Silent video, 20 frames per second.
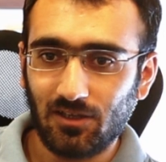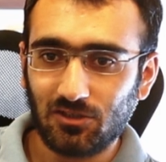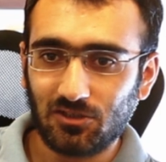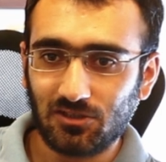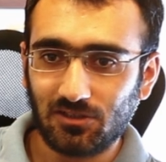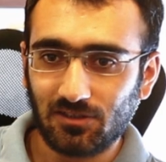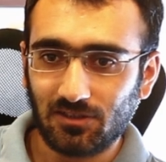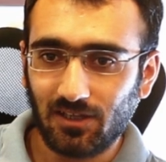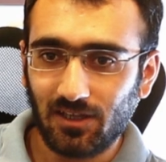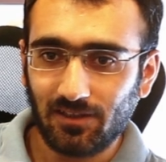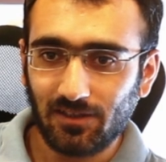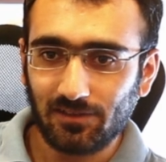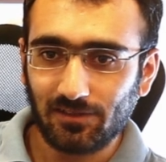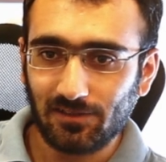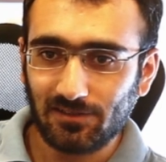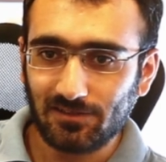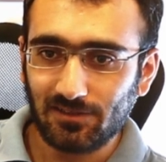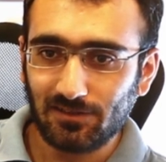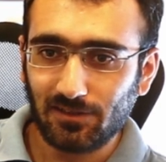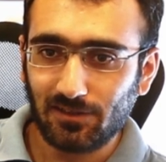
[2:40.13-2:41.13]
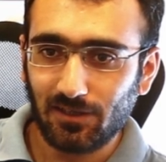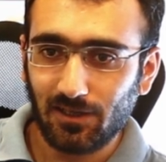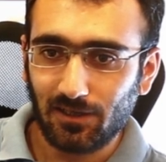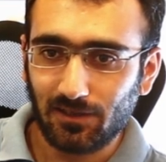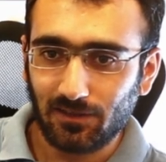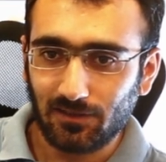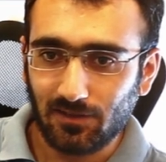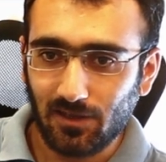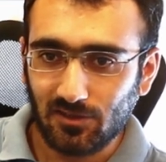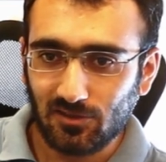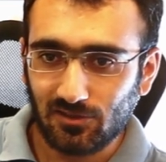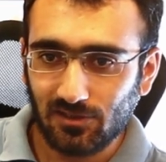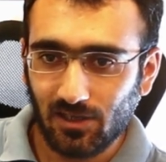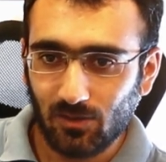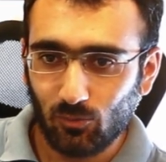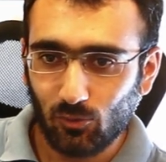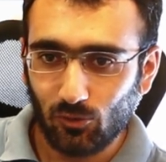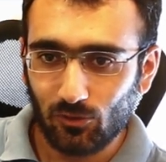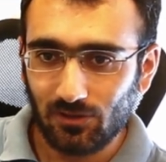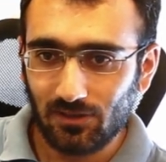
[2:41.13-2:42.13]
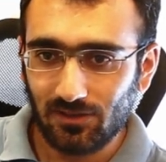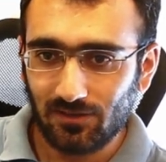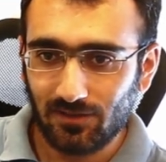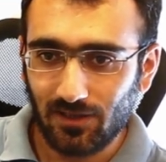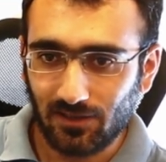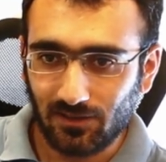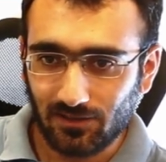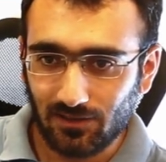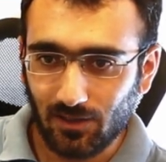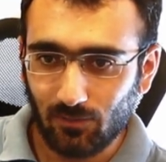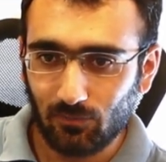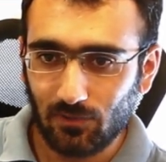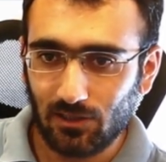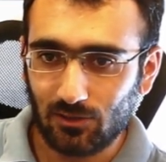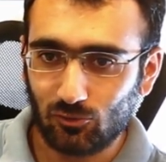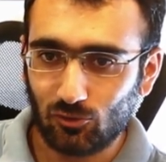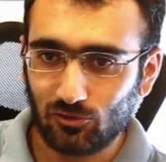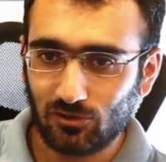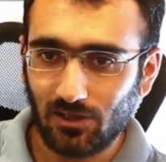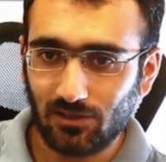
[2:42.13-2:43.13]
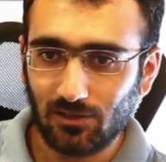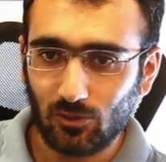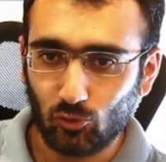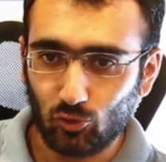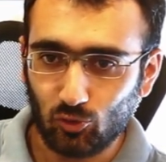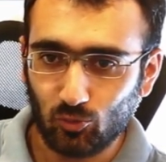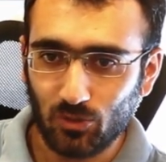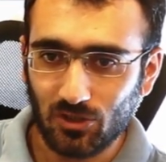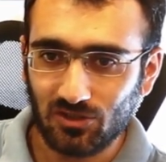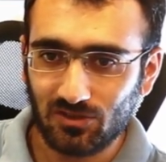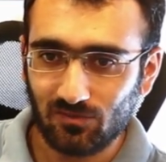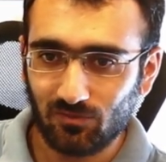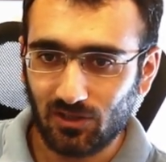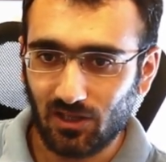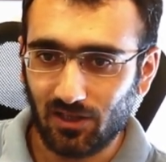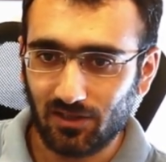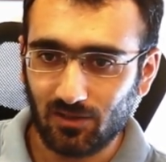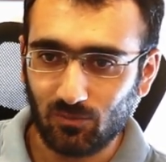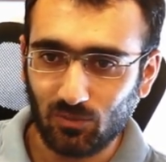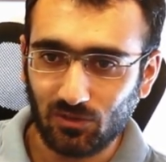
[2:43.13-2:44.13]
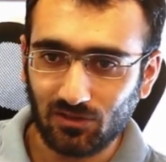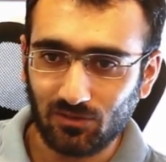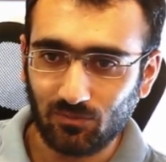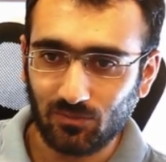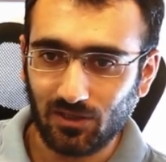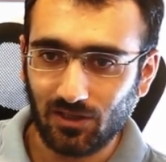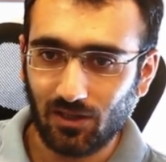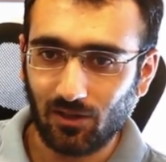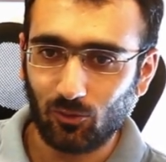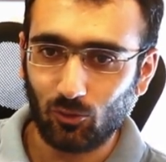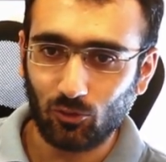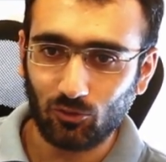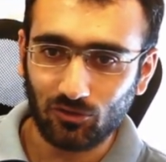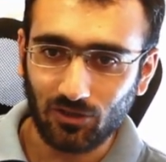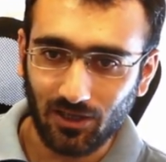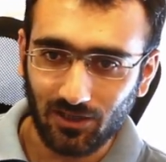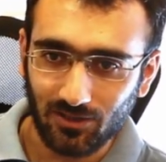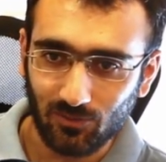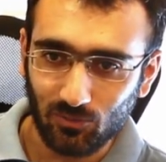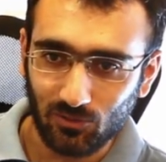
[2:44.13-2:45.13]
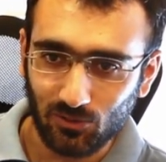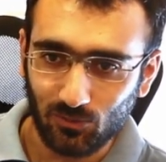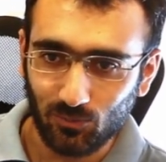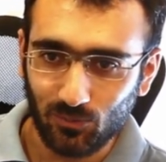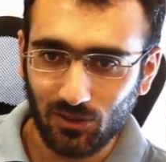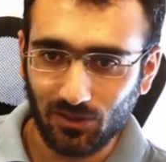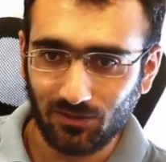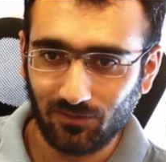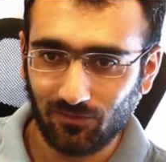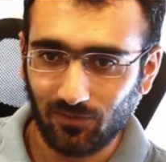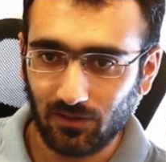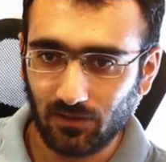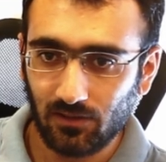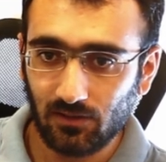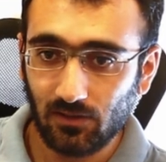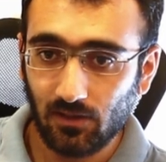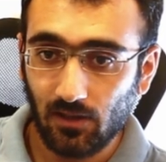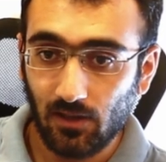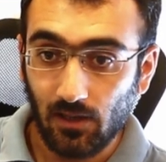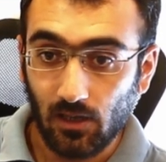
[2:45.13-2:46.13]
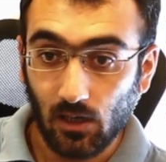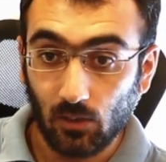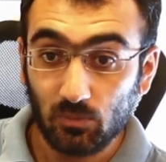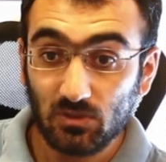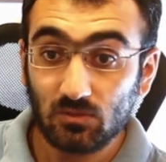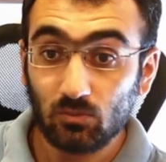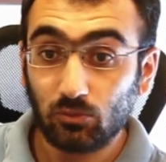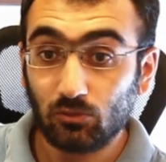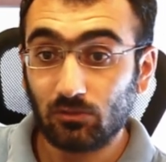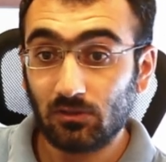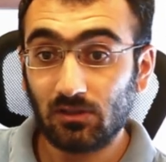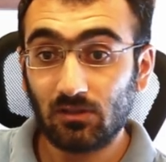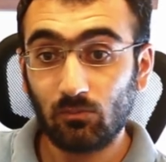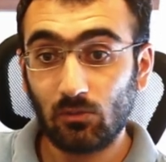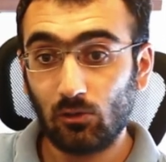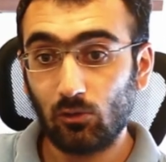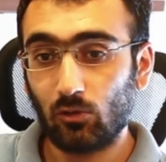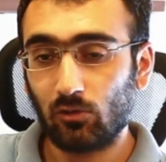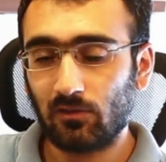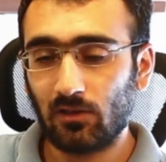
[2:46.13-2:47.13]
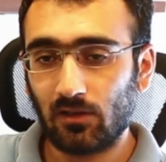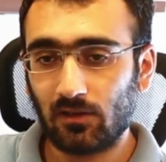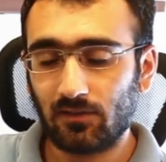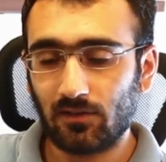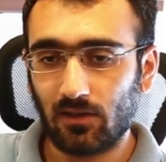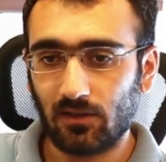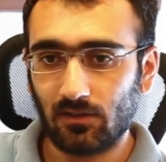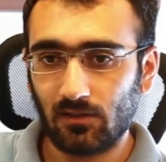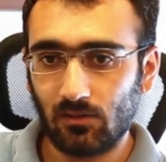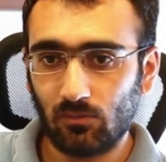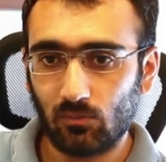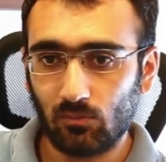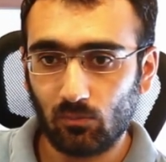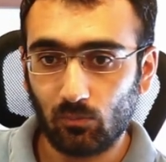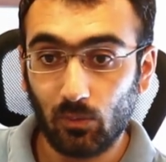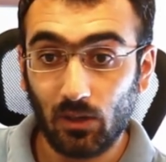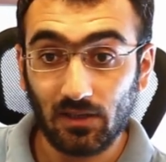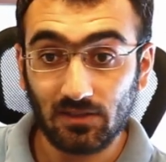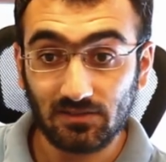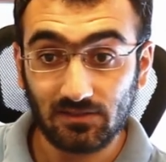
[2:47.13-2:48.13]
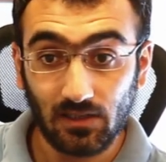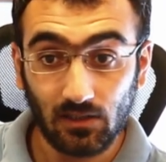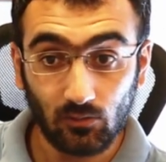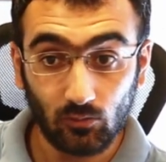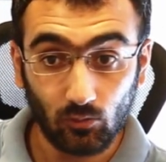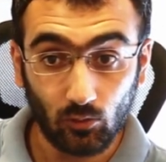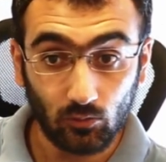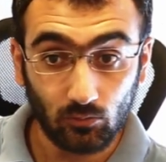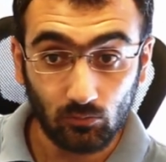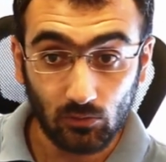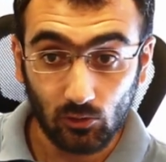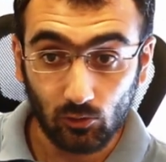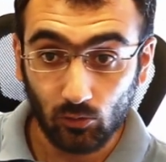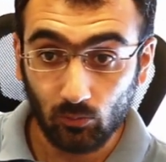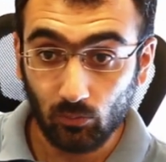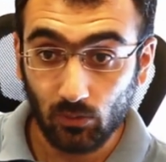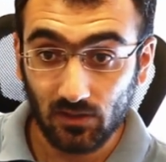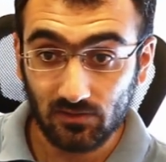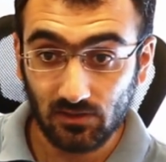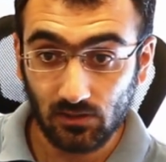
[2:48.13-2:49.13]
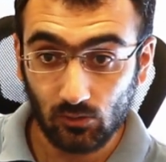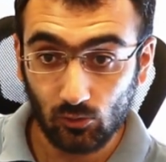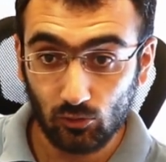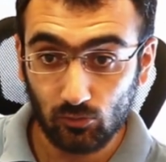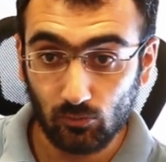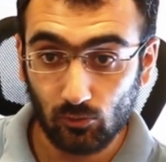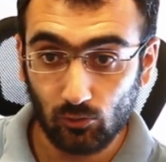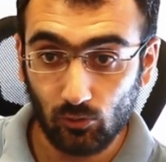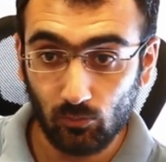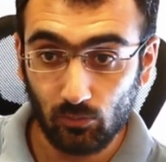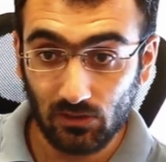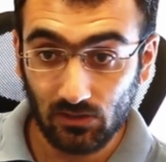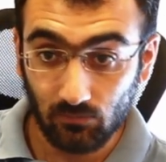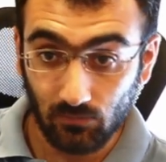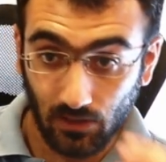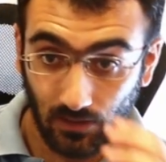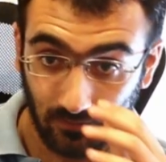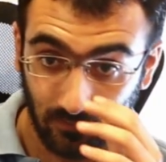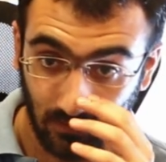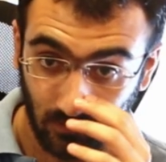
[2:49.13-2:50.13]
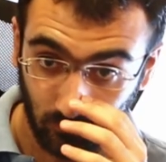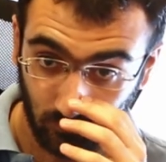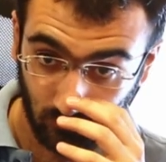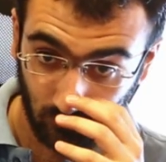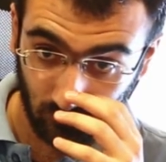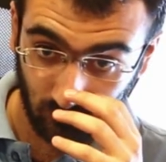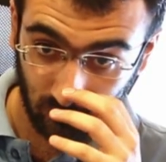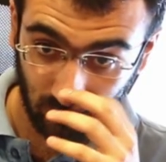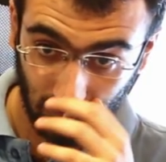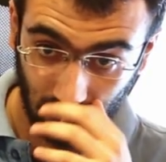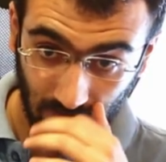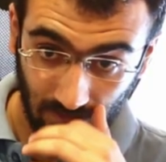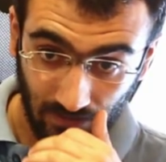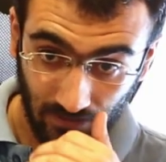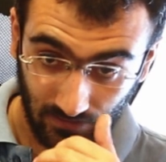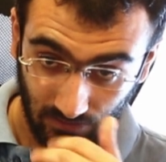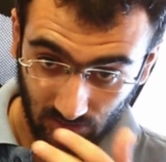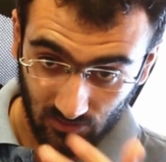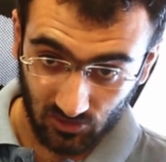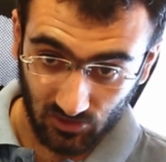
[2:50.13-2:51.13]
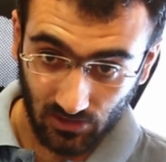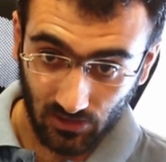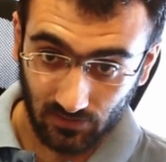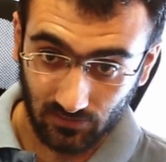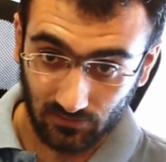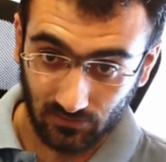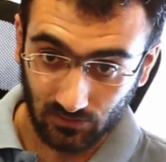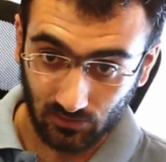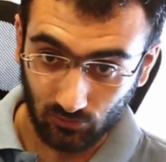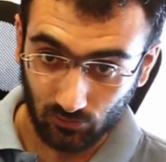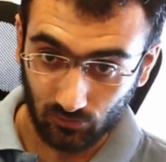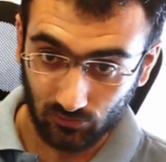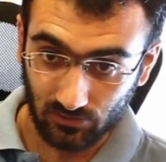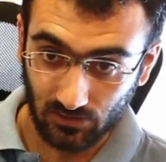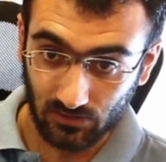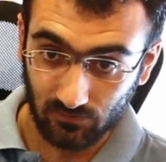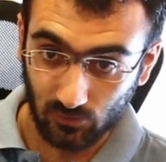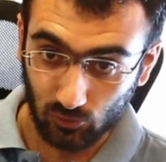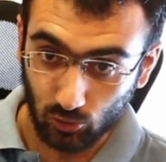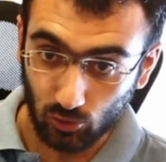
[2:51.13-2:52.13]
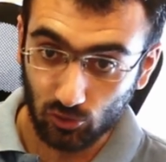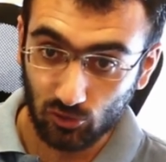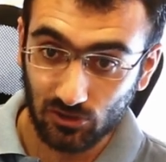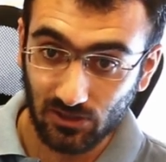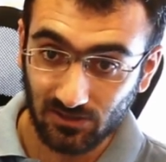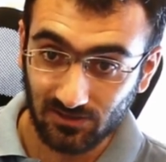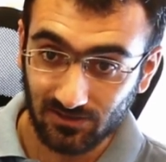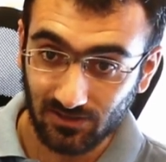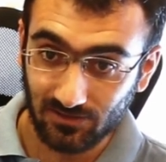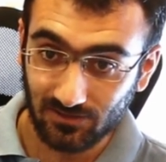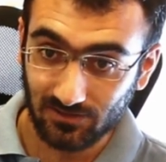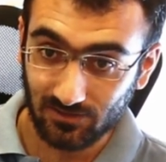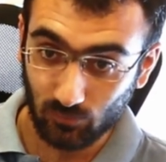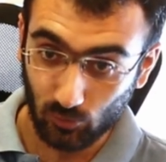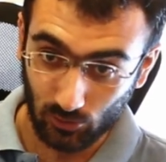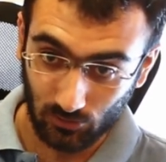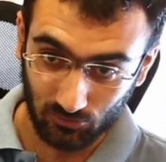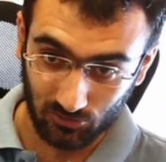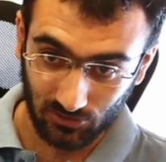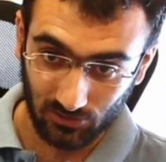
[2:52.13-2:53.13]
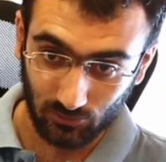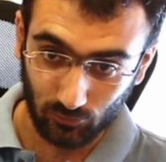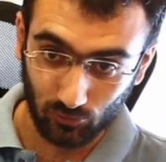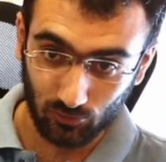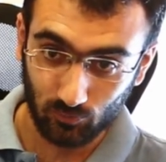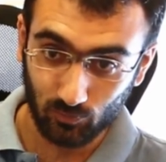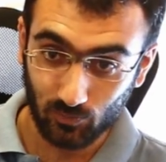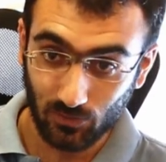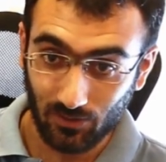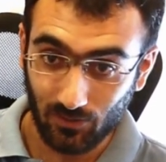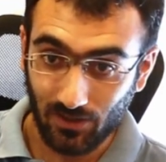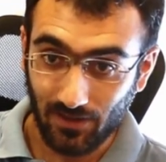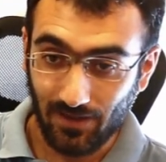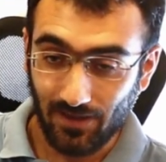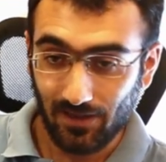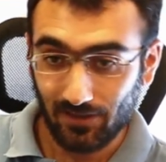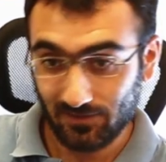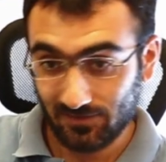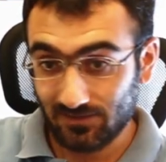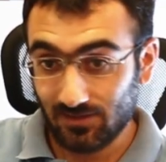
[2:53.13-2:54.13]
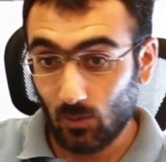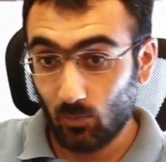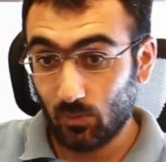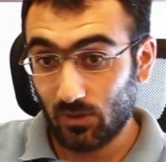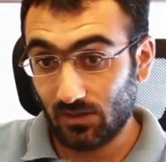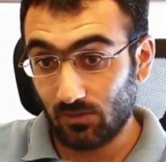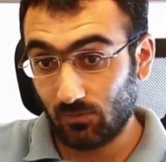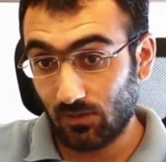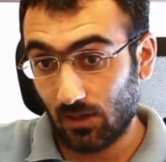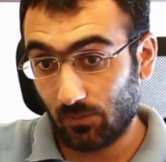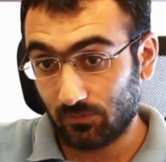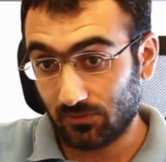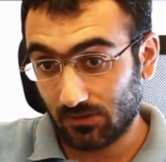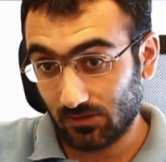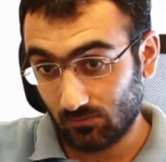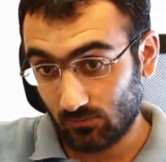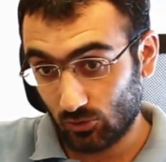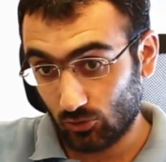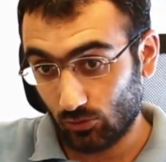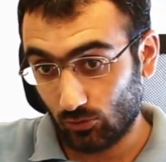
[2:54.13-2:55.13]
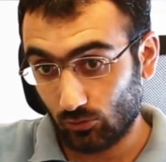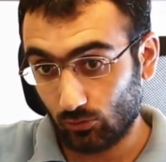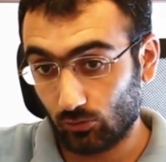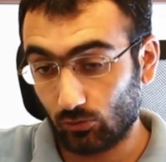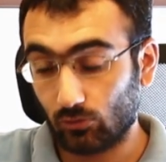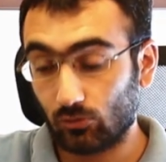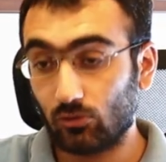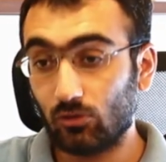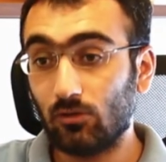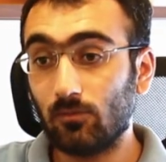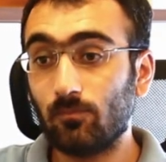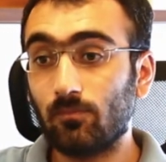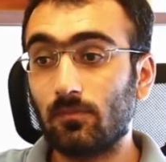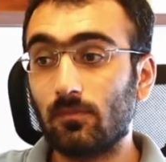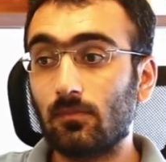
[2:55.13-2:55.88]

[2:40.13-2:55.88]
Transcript: Şimdi genelde lisedeki arkadaşlar böyle denklemler çözerler. 3-5 tane bilinmeyenli, 10 tane bilinmeyenli falan. Ama biz bunları milyonlar tane, bazen 10 milyon, bazen 100 milyon bilinmeyen yapıyoruz. Eğer iş hayatına giriyorsanız ve çözecekseniz böyle bir şeyle En azından benim yaptığım şöyle oluyor.